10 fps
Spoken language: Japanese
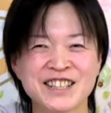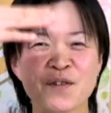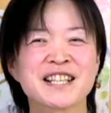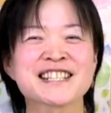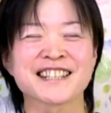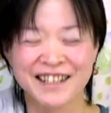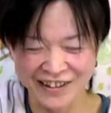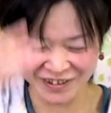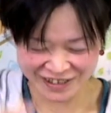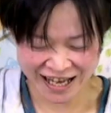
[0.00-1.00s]
飛び出ちゃってる
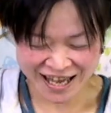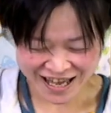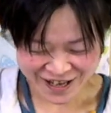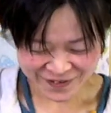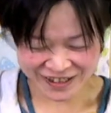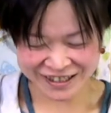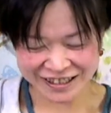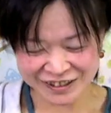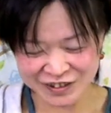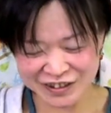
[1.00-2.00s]
けどさなん
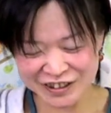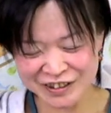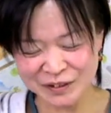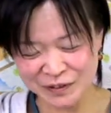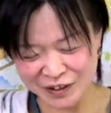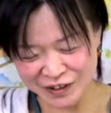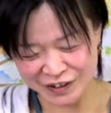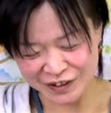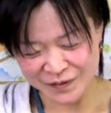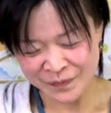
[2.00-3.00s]
かそういうの
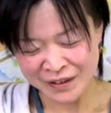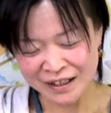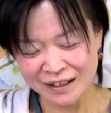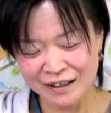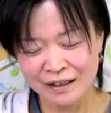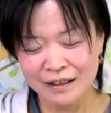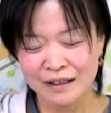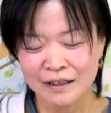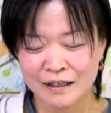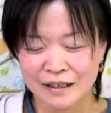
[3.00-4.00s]
も
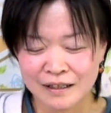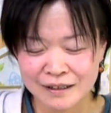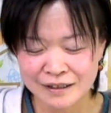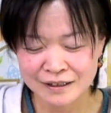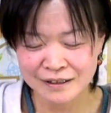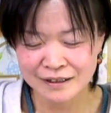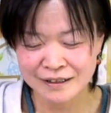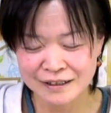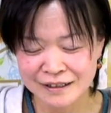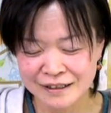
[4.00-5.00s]

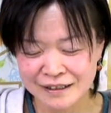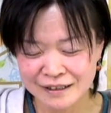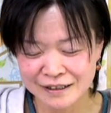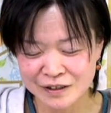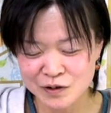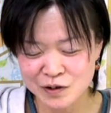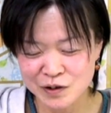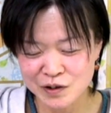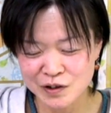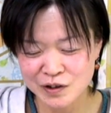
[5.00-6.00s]
うーん
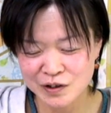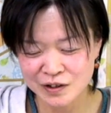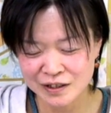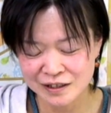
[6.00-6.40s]
こ